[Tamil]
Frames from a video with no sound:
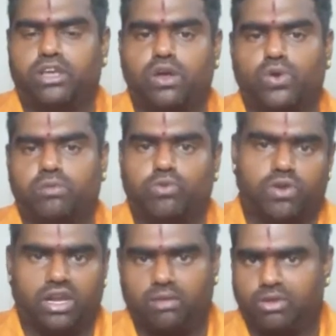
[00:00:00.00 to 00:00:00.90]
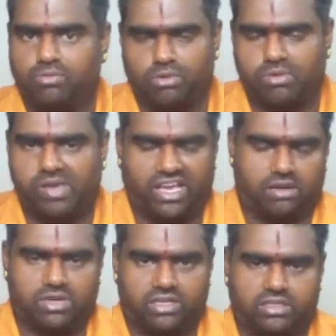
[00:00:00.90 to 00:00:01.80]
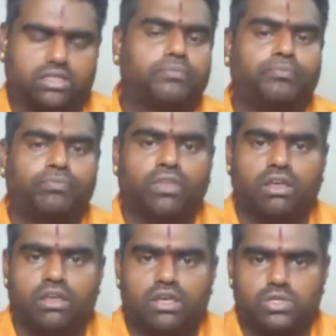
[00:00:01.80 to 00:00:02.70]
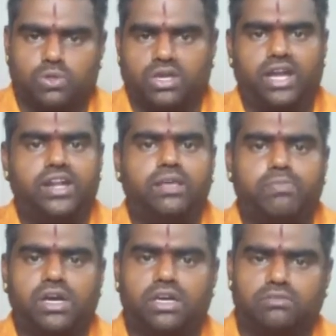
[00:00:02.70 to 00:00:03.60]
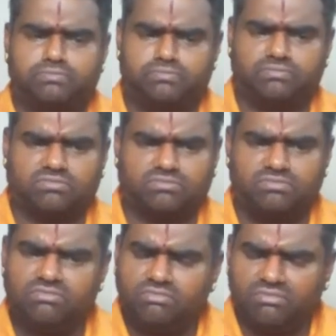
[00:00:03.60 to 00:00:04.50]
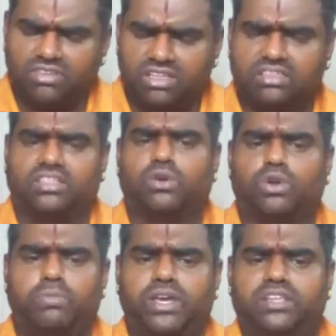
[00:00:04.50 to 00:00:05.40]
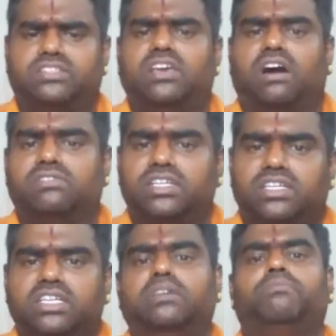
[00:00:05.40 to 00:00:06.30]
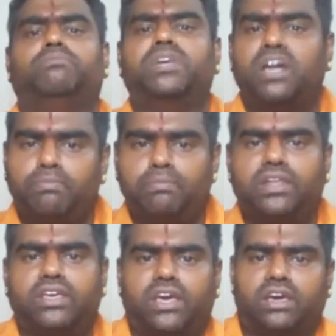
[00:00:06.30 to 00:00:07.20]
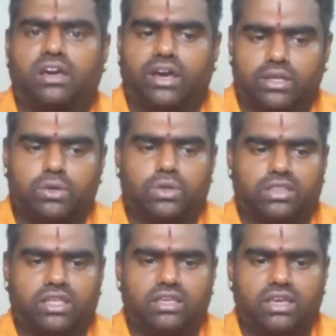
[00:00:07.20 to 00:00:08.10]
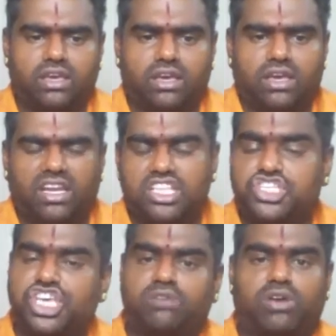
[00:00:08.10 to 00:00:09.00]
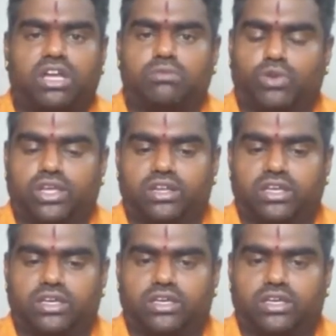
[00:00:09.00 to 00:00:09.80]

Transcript: எடுக்கக்கூடிய முடிவுகள் எல்லாமே ரொம்ப ரொம்ப பயங்கரமாக இருக்குது ஸோ கண்டிப்பாக இந்த குரு பயிற்சி அவருக்கு மிகப்பெரிய அனுகூலத்தை நிச்சயமான முறையில்